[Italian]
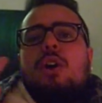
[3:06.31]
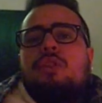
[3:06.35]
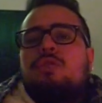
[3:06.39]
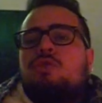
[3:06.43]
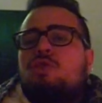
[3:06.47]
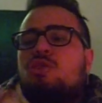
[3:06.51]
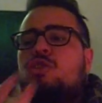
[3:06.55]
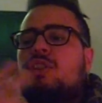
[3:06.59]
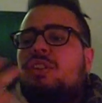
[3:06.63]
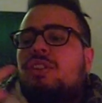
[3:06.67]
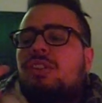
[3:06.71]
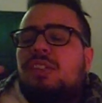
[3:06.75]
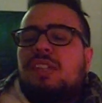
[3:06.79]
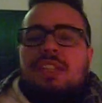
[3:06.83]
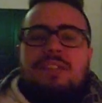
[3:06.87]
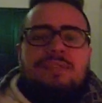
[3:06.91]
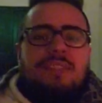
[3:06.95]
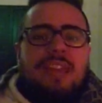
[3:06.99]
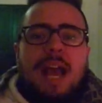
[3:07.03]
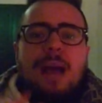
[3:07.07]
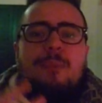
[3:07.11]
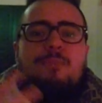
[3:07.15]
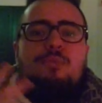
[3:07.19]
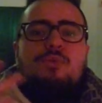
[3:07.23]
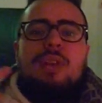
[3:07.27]
oggi
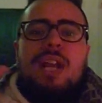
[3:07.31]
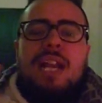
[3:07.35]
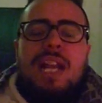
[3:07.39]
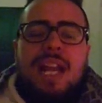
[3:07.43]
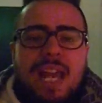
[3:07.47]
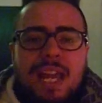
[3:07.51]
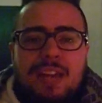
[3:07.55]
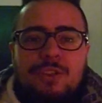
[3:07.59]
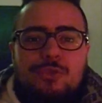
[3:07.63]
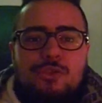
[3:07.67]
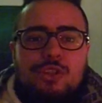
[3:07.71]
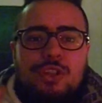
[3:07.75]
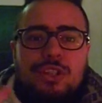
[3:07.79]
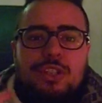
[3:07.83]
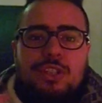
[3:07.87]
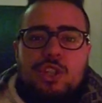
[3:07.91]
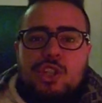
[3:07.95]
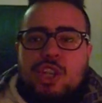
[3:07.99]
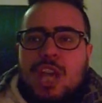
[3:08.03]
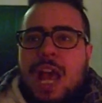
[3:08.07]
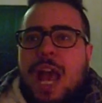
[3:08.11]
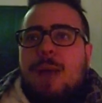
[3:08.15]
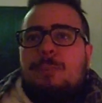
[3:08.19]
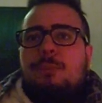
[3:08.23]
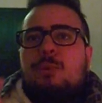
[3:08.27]
scriviamo una legge e
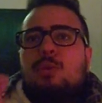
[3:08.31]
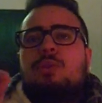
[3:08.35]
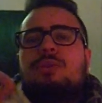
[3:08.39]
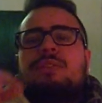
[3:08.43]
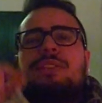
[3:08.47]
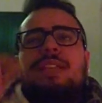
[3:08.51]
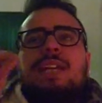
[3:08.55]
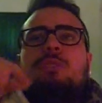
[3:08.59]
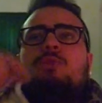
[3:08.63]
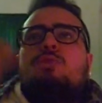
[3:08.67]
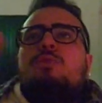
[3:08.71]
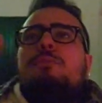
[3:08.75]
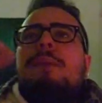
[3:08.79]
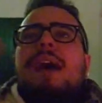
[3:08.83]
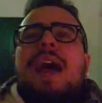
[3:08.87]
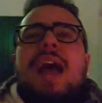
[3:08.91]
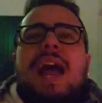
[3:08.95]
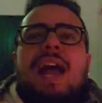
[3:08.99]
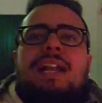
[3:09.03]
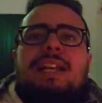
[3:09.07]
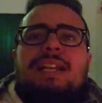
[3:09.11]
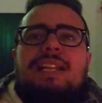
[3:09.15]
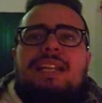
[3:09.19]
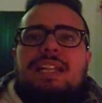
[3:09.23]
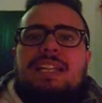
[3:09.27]
diciamo da
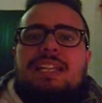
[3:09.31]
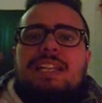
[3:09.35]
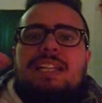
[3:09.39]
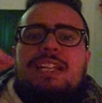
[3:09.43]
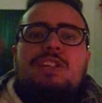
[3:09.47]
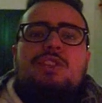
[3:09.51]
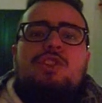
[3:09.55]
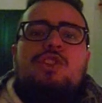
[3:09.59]
domani